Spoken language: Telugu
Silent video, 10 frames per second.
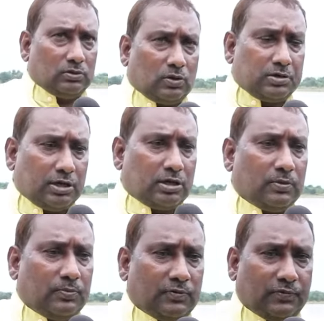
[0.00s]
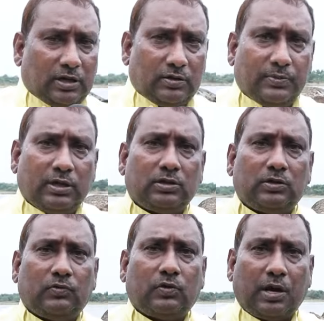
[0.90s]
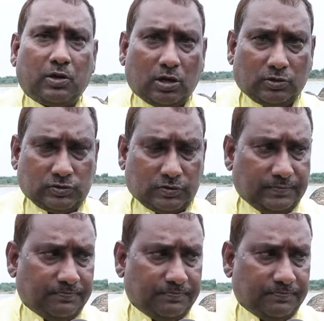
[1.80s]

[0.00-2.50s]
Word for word: రోటరీ క్లబ్ ఆఫ్ రాజమహేంద్రం ఐకాన్స్